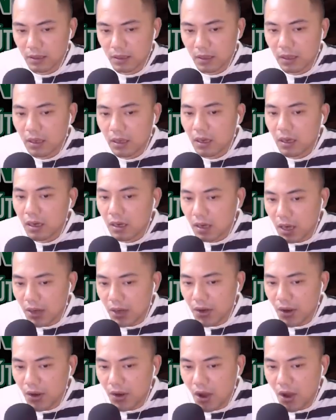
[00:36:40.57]
Lời nói
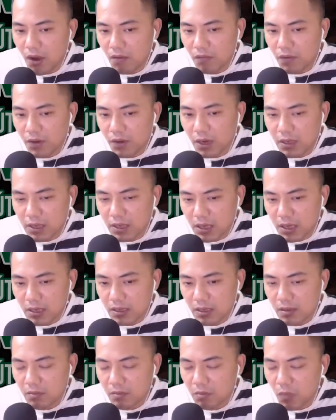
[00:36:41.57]
đó vừa dứt,
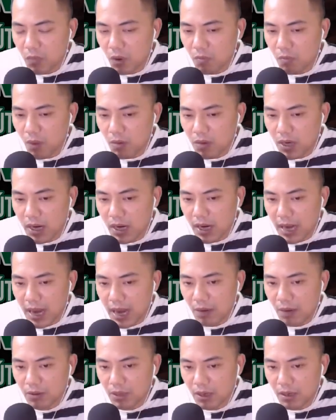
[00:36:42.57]
một bóng người lao
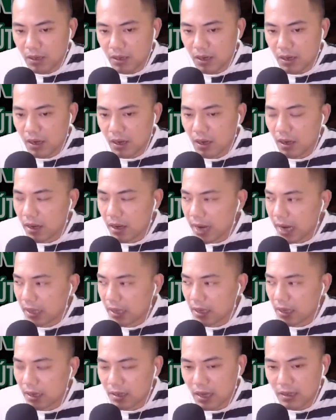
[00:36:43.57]
tới đè thằng
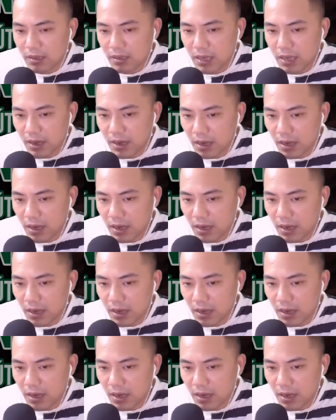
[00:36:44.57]
Nhật ra đất